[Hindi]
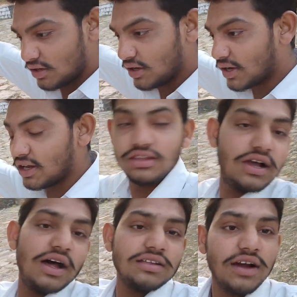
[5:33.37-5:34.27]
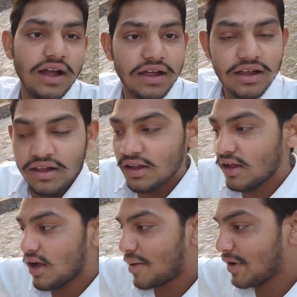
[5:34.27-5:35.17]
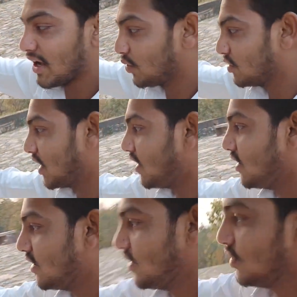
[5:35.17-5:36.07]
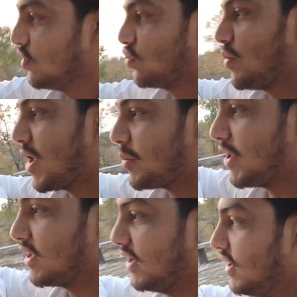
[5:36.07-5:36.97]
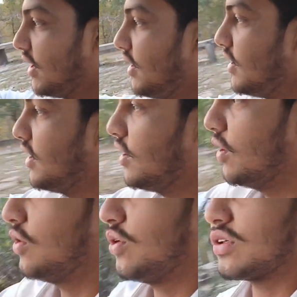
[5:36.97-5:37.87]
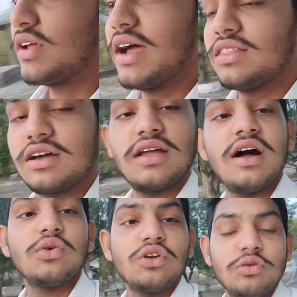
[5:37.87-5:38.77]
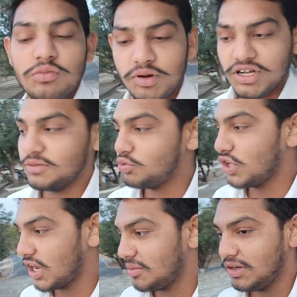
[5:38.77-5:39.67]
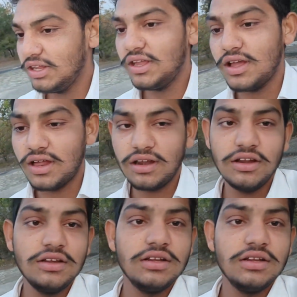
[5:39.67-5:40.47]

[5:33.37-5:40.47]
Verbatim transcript: एक इतिहास का है अब एक उत्तर तो हमारे पास नहीं है और शायद तक यहाँ कोनो पंडित पुजारी भी नहीं है यार